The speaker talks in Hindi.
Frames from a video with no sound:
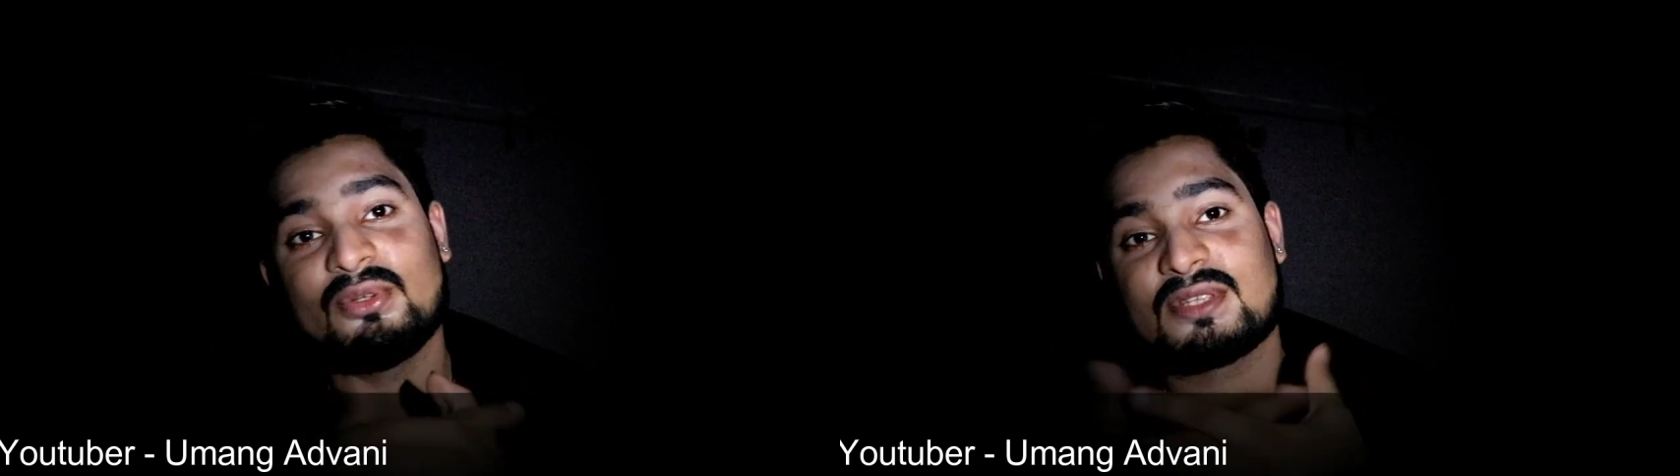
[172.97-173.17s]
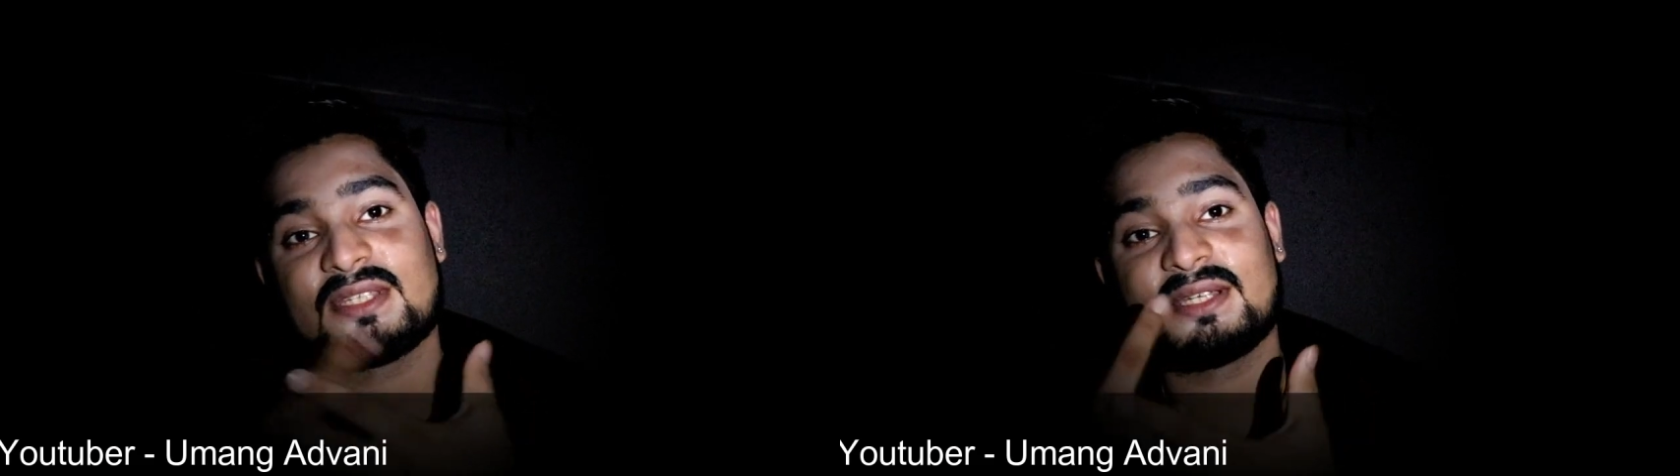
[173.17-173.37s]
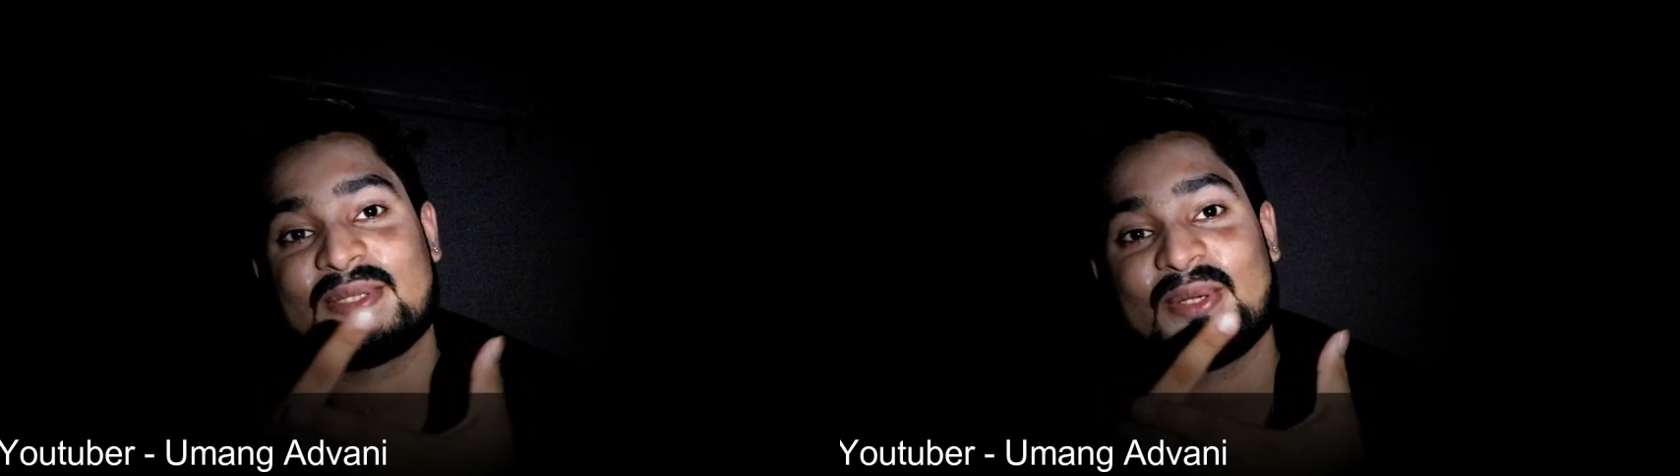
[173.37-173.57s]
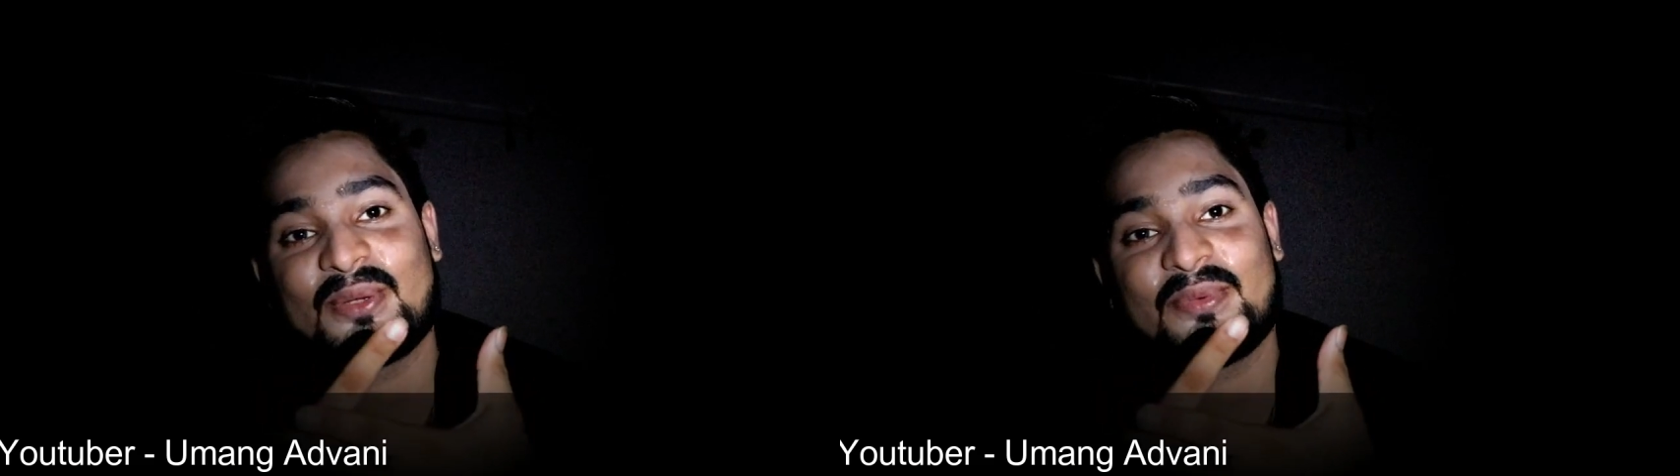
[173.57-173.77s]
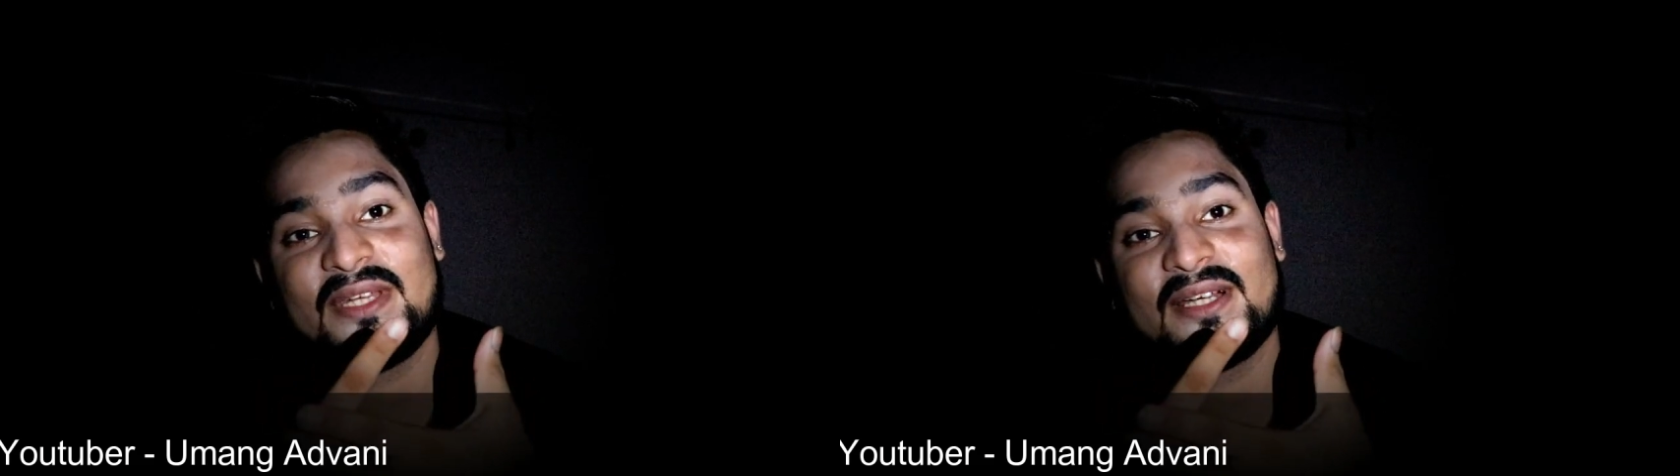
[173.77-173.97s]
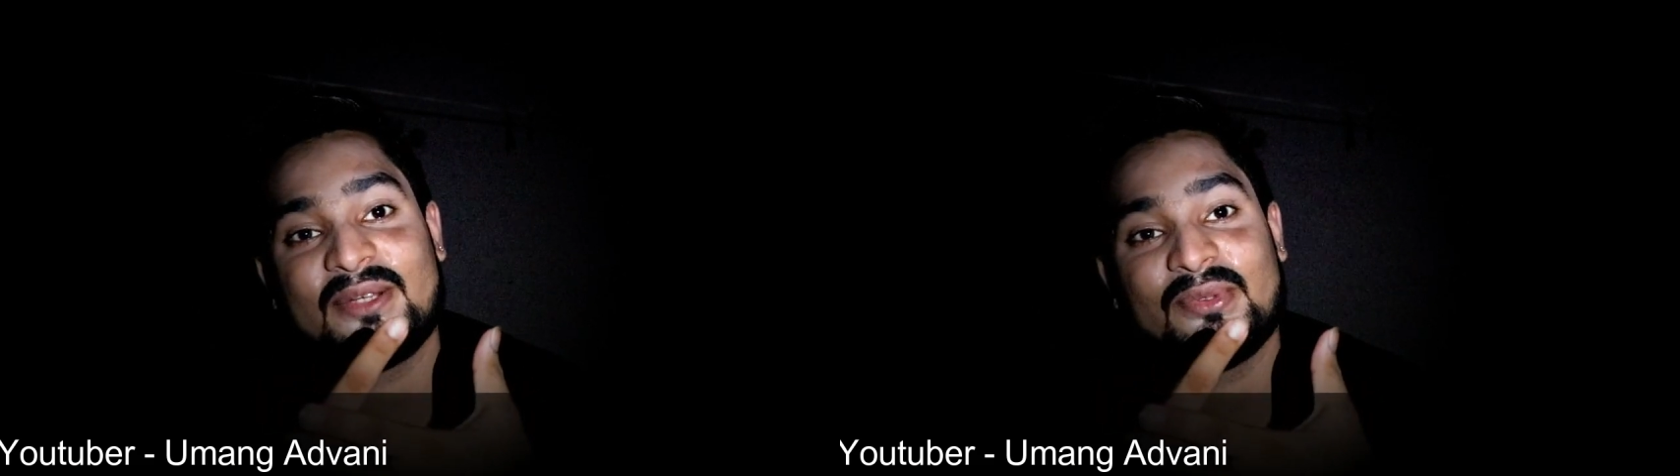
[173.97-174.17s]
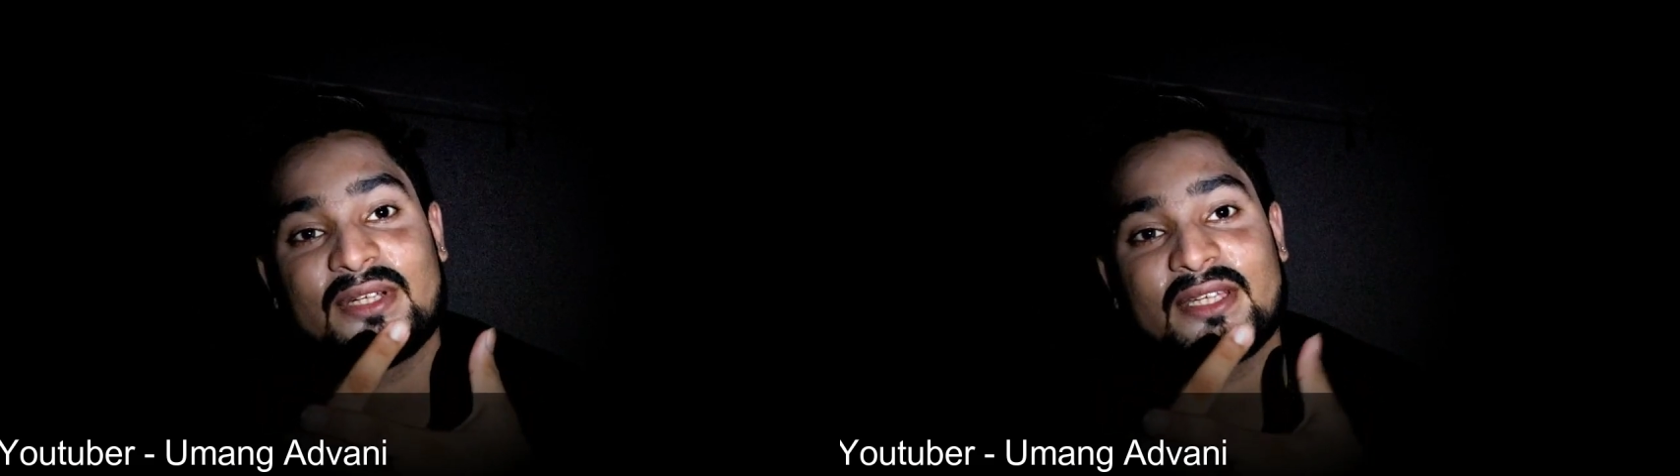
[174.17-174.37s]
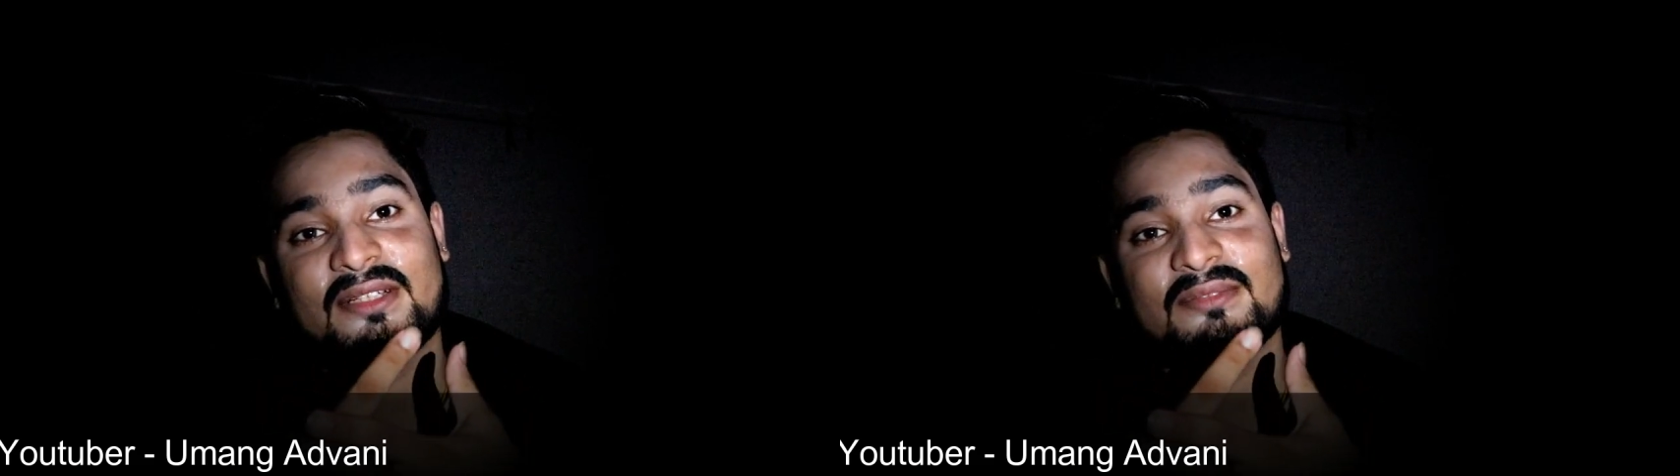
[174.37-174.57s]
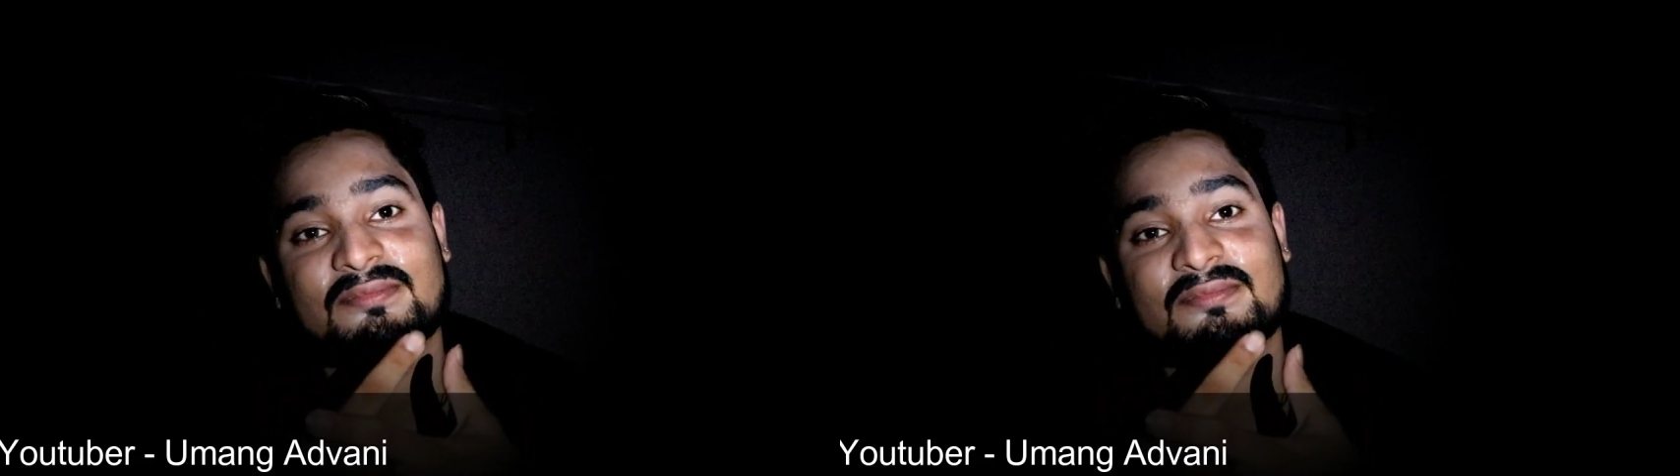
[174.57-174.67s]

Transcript: गुस्सा किसी और पे निकालूंगा क्या